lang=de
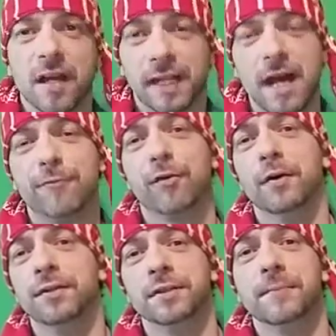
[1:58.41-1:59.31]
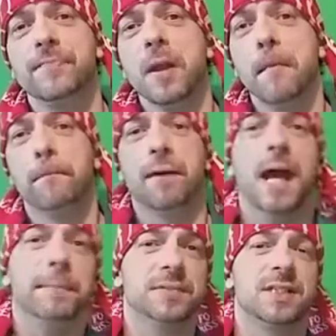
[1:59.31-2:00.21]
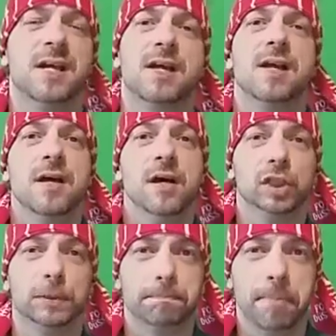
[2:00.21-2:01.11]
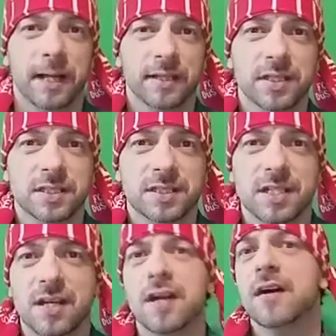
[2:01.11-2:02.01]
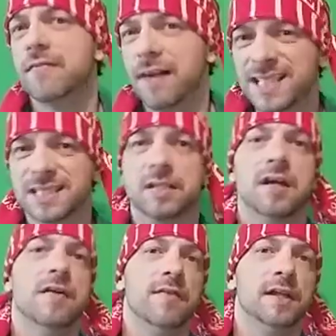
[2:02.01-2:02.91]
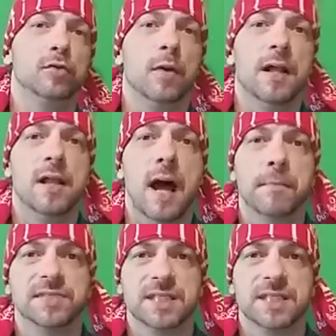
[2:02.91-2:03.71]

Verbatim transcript: Ja, Freunde, bleibt spannend, was eventuell am